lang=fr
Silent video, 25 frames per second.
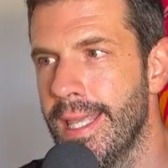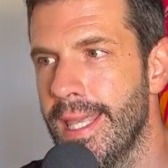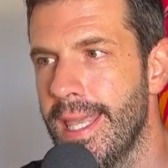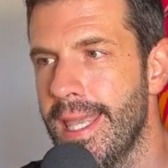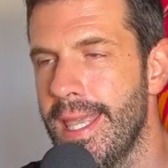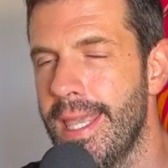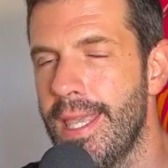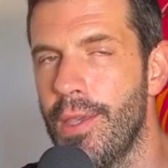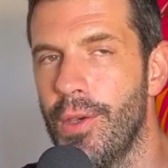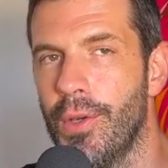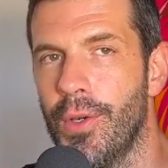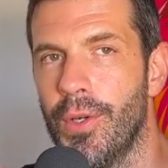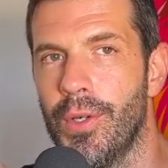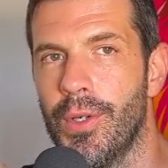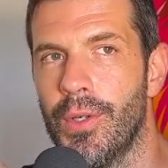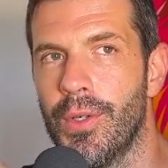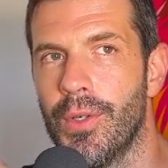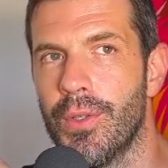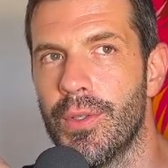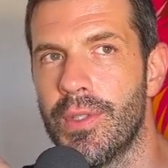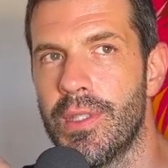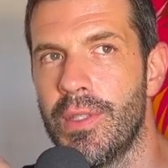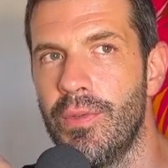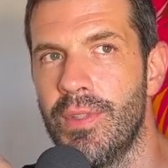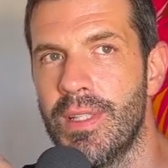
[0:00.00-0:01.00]
Et
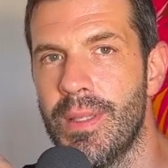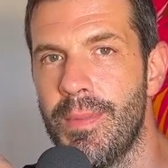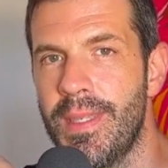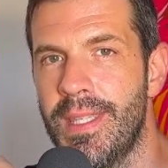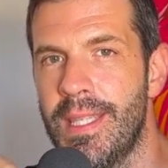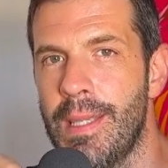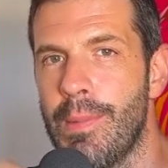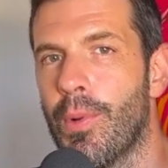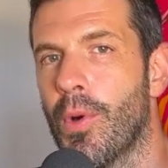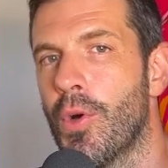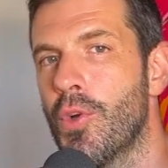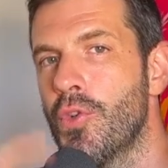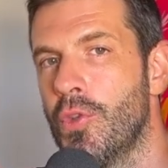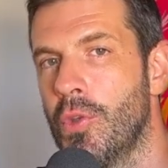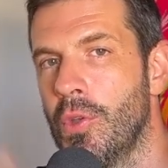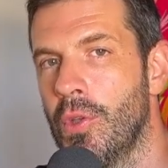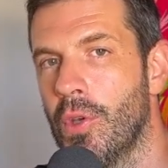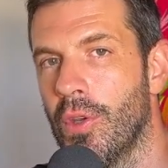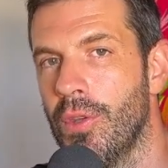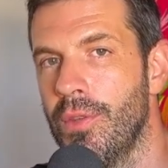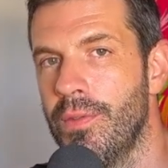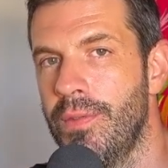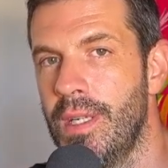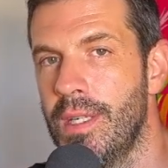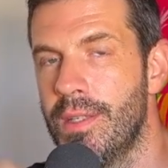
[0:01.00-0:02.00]
si vous habitez proche d'une
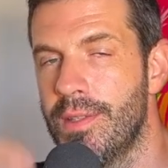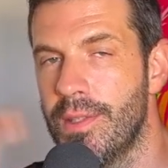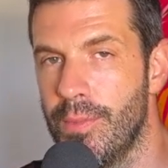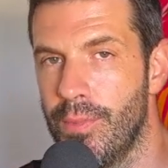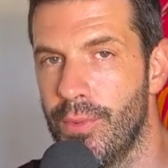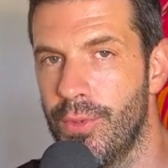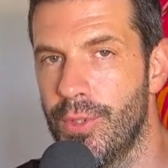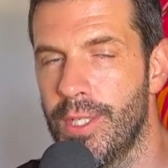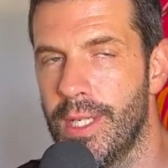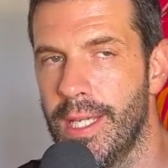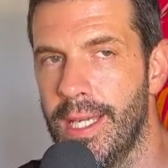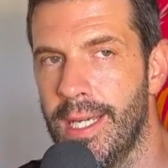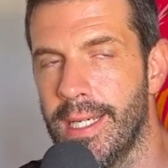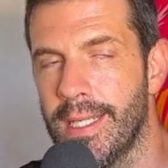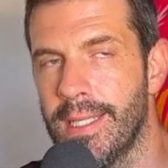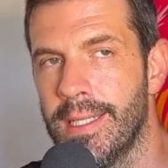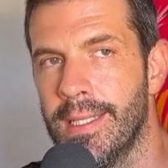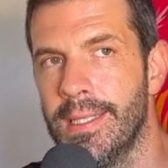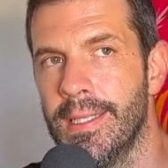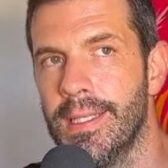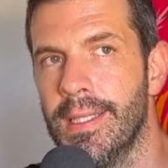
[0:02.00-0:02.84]
grande ville, c'est plus cher.